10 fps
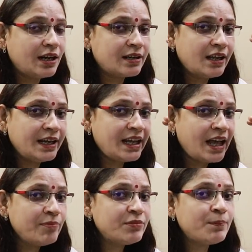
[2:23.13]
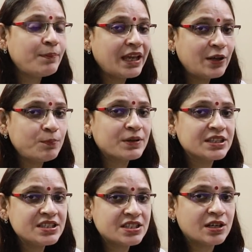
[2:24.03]
అట్లానే అంత పేరు
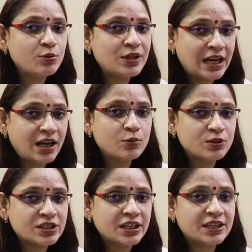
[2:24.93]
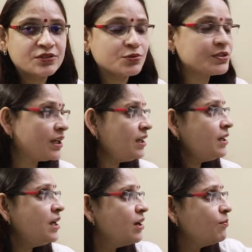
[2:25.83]
ప్రతిష్టలు ఎలా వచ్చాయి అని చూస్తే
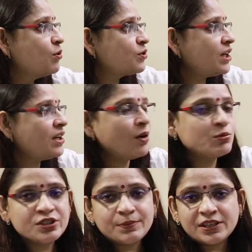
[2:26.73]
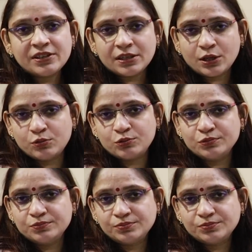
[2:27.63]
ముఖ్యంగా ఉచ్చపట్టిన రాహువు